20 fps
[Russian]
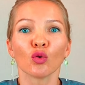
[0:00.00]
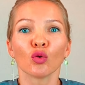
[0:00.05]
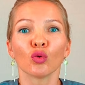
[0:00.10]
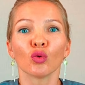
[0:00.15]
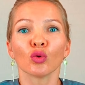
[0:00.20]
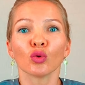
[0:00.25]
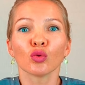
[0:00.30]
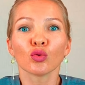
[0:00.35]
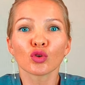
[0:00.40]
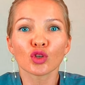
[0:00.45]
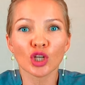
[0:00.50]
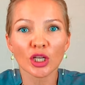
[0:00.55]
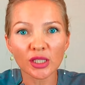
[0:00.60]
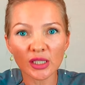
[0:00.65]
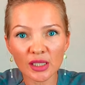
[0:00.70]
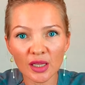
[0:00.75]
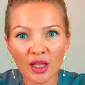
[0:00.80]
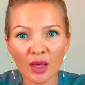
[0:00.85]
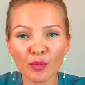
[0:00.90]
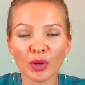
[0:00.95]

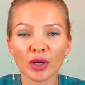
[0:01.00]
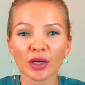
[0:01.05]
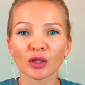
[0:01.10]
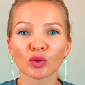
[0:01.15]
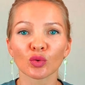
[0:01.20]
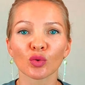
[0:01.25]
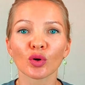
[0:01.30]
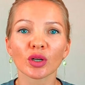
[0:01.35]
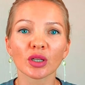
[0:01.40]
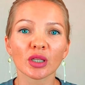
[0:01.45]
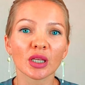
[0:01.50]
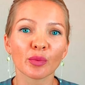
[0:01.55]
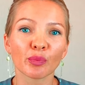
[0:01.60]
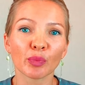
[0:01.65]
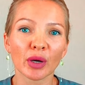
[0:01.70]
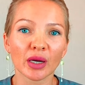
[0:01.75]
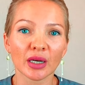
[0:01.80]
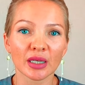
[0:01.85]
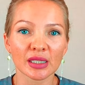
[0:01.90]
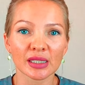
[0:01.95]
улучшатся лабораторные
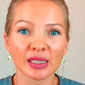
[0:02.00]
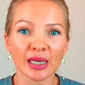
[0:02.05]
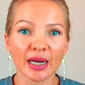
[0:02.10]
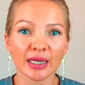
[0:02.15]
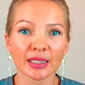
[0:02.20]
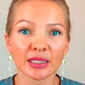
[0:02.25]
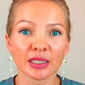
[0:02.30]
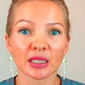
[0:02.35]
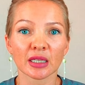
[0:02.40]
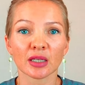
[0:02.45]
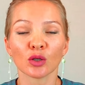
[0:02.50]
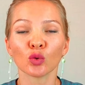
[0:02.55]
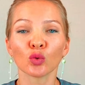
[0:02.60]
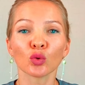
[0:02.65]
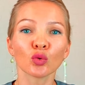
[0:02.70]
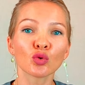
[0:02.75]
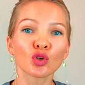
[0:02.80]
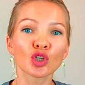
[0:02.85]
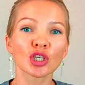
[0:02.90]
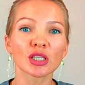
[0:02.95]
показатели,
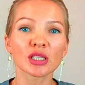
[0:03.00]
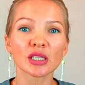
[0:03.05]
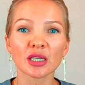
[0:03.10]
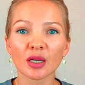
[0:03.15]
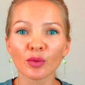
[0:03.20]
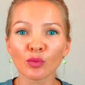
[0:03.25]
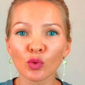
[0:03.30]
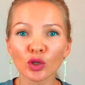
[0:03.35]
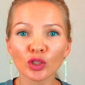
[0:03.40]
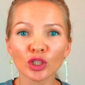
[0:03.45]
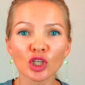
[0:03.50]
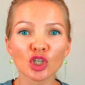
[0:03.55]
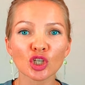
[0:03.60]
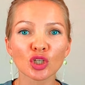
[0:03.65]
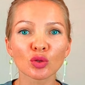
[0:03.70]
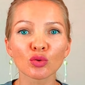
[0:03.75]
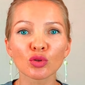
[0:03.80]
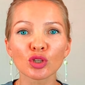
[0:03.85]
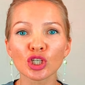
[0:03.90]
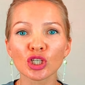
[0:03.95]
улучшится работа
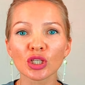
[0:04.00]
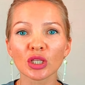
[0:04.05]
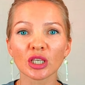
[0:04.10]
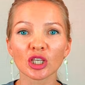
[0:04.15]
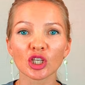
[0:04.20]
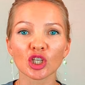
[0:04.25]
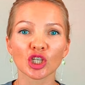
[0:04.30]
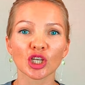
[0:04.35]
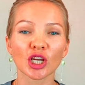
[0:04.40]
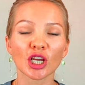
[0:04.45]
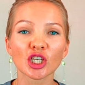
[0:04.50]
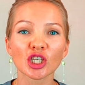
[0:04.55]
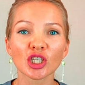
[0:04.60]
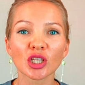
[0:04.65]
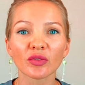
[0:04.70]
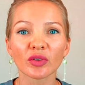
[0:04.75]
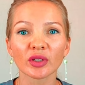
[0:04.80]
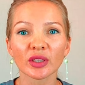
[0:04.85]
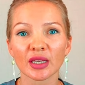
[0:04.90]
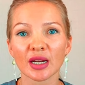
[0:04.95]

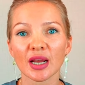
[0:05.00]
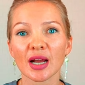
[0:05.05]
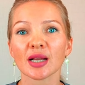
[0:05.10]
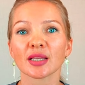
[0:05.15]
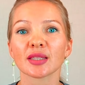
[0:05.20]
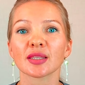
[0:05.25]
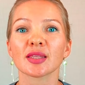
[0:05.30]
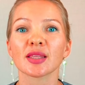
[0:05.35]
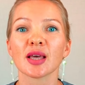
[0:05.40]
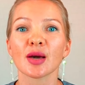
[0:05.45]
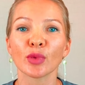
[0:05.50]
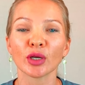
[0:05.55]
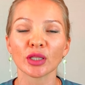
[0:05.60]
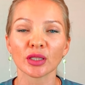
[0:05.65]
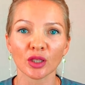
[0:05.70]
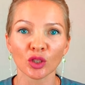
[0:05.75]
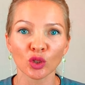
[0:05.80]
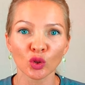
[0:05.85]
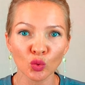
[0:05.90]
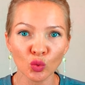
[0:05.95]
желудочно-кишечного тракта, нам
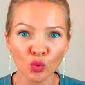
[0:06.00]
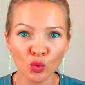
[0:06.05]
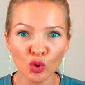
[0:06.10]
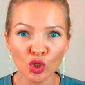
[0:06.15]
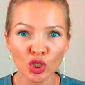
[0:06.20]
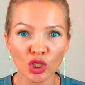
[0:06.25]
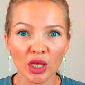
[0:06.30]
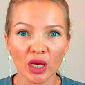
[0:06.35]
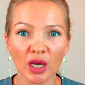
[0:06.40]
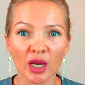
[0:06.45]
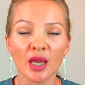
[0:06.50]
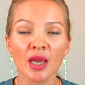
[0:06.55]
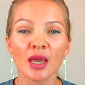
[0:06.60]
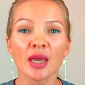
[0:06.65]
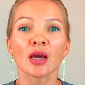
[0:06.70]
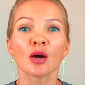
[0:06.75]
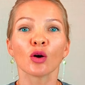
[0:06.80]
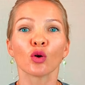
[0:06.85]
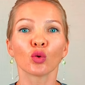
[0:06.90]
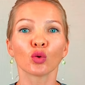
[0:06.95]
это нужно,
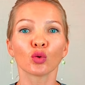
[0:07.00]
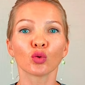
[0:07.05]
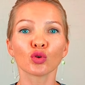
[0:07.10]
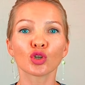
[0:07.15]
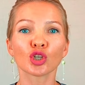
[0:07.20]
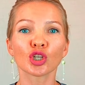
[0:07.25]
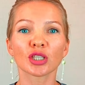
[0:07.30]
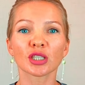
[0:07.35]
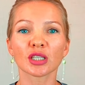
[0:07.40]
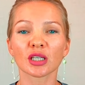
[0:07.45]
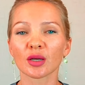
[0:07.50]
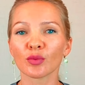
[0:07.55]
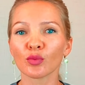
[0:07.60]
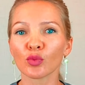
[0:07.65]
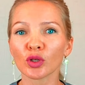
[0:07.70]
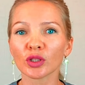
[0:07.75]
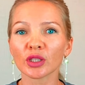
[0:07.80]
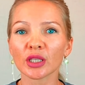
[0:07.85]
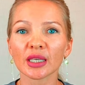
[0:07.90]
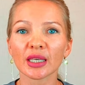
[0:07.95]
улучшится
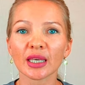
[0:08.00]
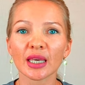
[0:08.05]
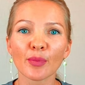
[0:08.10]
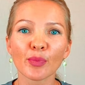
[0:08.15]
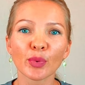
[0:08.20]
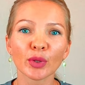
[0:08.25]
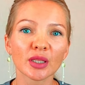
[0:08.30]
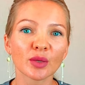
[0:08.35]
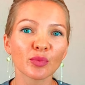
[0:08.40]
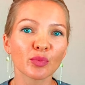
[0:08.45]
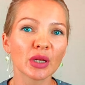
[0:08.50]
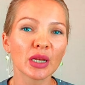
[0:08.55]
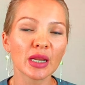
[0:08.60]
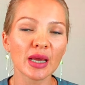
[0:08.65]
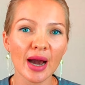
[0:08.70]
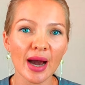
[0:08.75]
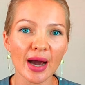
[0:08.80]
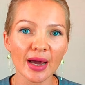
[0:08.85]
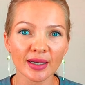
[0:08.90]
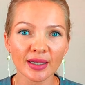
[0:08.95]
работа
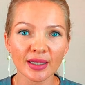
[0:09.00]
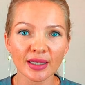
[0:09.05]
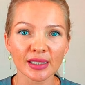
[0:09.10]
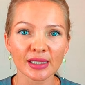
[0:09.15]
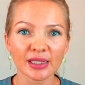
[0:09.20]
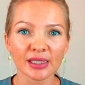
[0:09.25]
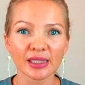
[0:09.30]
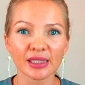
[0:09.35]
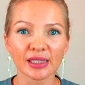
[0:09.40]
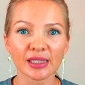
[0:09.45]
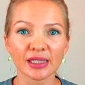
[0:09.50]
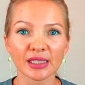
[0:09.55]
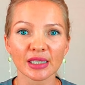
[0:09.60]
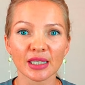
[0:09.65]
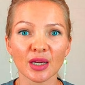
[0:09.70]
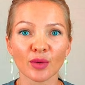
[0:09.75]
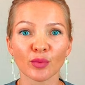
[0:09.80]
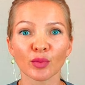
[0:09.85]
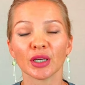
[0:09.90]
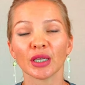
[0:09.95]
гепатобилиарной
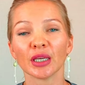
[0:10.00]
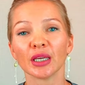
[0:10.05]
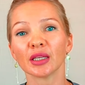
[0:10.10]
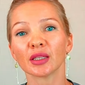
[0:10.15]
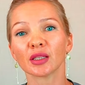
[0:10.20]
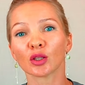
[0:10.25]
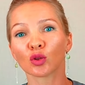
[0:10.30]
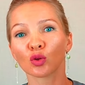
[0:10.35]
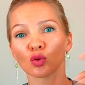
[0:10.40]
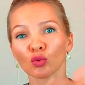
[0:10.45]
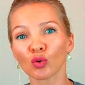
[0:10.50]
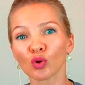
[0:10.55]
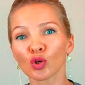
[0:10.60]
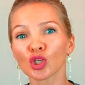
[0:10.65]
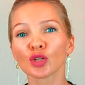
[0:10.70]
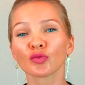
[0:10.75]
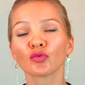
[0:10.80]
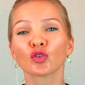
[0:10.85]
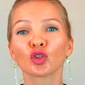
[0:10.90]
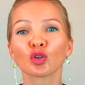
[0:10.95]
системы, и это
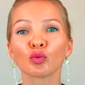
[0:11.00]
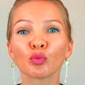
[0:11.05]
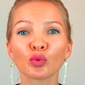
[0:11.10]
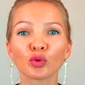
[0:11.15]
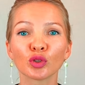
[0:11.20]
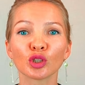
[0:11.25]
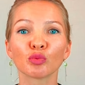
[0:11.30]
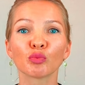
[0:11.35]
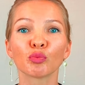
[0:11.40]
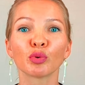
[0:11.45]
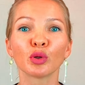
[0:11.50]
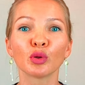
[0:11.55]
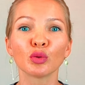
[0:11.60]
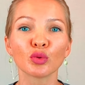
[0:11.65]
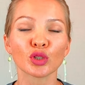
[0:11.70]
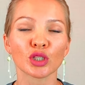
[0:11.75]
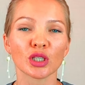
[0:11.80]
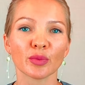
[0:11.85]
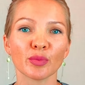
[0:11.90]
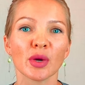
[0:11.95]
тоже все будет
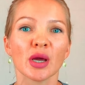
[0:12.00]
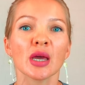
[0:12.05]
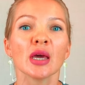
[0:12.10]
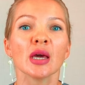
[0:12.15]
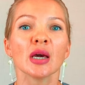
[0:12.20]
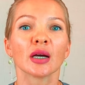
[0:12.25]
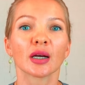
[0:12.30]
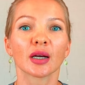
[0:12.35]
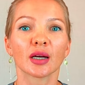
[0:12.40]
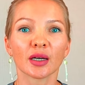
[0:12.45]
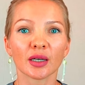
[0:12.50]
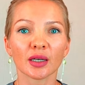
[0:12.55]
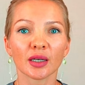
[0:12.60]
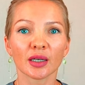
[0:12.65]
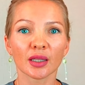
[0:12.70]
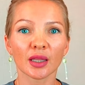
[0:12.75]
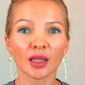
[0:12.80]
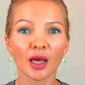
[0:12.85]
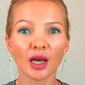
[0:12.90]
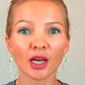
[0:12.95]
плюсом
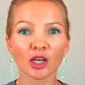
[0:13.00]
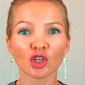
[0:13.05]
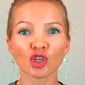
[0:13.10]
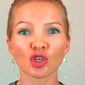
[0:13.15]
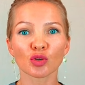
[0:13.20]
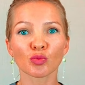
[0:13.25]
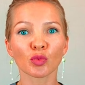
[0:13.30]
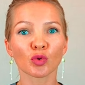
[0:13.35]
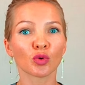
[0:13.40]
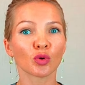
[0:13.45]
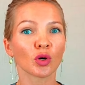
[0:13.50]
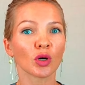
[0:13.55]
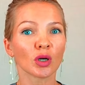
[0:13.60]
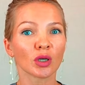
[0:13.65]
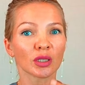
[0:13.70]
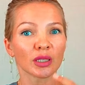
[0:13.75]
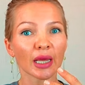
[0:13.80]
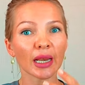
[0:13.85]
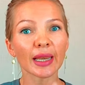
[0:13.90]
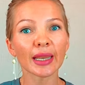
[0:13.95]
к нашему
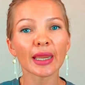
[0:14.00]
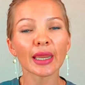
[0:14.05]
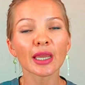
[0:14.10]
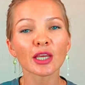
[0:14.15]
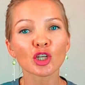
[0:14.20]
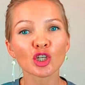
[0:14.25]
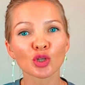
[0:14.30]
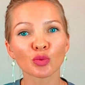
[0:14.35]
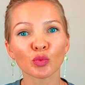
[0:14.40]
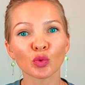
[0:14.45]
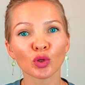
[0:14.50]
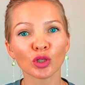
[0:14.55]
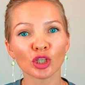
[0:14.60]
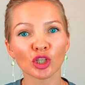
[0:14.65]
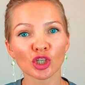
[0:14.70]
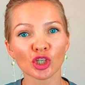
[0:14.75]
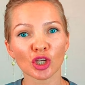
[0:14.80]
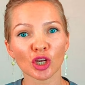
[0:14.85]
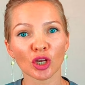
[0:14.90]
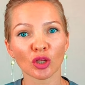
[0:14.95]
дальнейшему
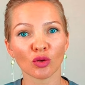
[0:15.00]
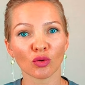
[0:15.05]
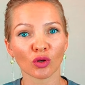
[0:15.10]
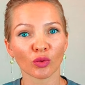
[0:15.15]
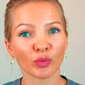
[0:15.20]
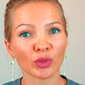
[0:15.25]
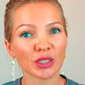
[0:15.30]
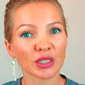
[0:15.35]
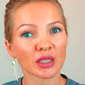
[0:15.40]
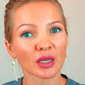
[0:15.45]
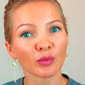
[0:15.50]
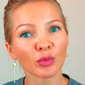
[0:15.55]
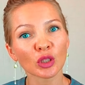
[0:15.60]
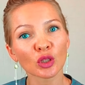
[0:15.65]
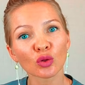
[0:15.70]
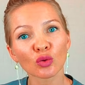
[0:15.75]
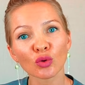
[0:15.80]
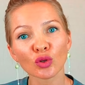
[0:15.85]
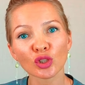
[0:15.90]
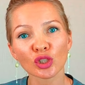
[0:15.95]
лечению, к
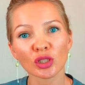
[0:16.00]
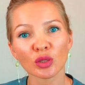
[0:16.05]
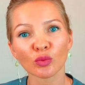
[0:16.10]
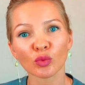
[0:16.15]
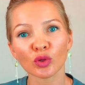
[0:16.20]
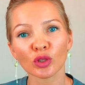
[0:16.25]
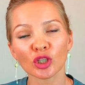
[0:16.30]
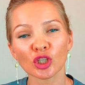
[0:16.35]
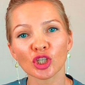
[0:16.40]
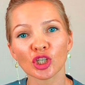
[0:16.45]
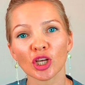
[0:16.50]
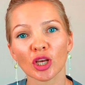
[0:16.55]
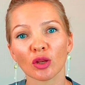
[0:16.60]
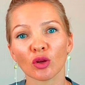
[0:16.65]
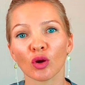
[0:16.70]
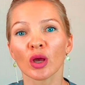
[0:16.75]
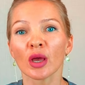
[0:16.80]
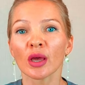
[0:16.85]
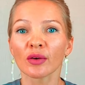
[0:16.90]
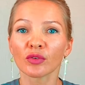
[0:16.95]
медикаментозному
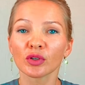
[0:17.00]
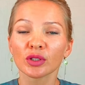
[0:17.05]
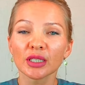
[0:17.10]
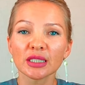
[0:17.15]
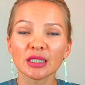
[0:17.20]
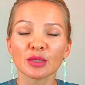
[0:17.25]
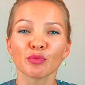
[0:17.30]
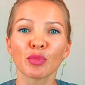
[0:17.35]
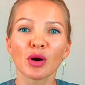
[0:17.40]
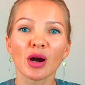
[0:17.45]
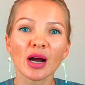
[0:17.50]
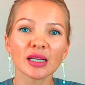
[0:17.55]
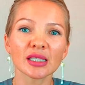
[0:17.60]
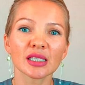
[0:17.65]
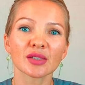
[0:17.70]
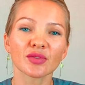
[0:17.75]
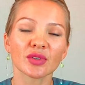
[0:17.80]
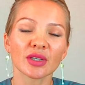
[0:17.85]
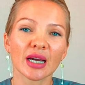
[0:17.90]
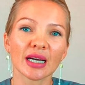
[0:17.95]
лечению. Вот эти
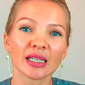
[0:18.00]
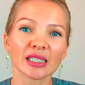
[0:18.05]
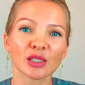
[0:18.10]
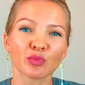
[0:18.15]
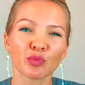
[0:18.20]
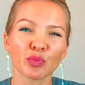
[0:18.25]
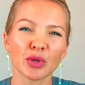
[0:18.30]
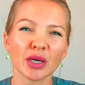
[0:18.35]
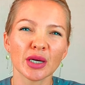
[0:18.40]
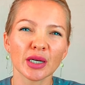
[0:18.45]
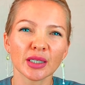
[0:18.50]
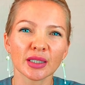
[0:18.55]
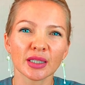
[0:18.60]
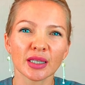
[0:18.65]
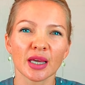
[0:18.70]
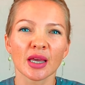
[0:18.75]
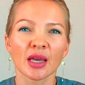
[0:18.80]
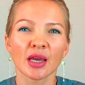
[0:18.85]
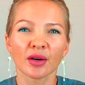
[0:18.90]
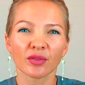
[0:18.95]
базовые
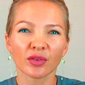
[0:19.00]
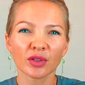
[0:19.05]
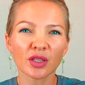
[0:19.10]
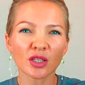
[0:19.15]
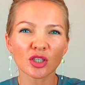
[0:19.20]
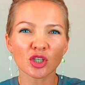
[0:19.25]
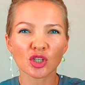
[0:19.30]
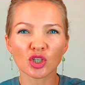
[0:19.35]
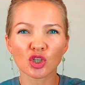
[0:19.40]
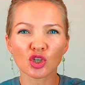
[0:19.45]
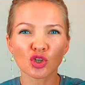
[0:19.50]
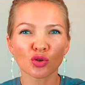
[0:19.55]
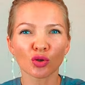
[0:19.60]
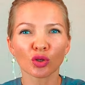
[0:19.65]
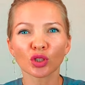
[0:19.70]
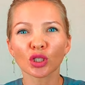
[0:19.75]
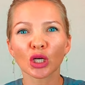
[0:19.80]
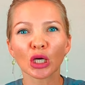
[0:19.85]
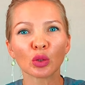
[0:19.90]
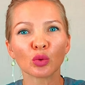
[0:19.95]
аспекты вы должны
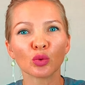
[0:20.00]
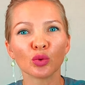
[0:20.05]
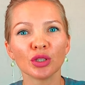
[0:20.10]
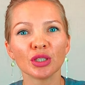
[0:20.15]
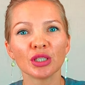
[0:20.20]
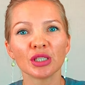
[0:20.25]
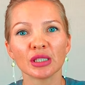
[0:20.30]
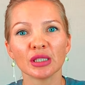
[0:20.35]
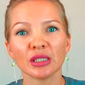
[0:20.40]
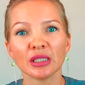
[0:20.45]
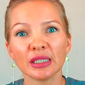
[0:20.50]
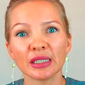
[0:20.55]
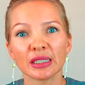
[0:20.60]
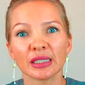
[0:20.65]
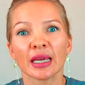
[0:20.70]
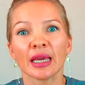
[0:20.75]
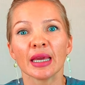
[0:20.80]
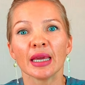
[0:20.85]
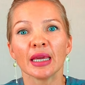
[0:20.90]
четко уяснить